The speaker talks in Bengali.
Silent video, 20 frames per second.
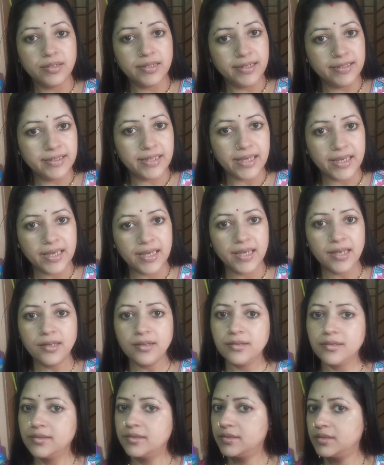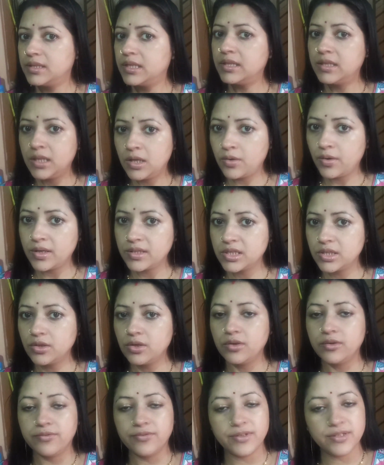দিন থেকে তিন দিন হয়েছে
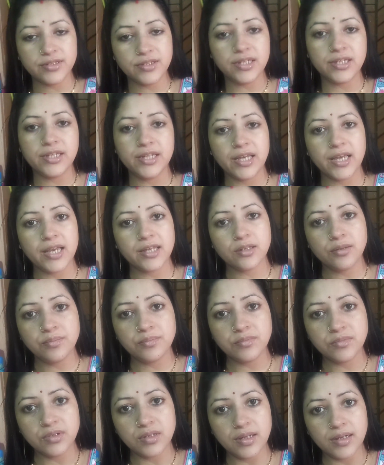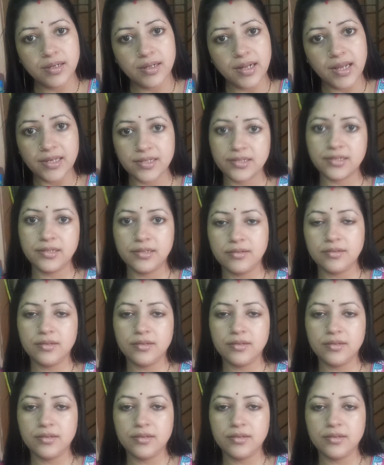তো ফার্স্ট দিন থেকে একদম লাস্ট